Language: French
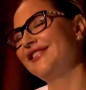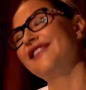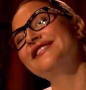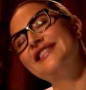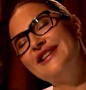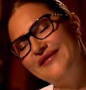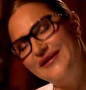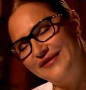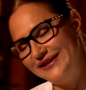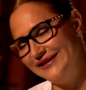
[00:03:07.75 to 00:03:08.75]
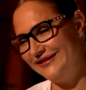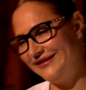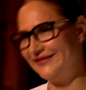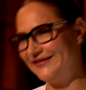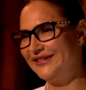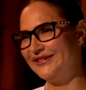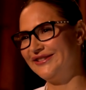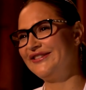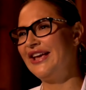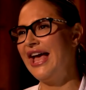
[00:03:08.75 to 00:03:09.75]
Non, j'ai jamais produit de films de cul.
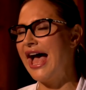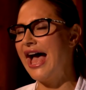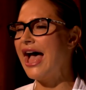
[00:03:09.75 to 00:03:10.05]
Qu'est-ce que as produit?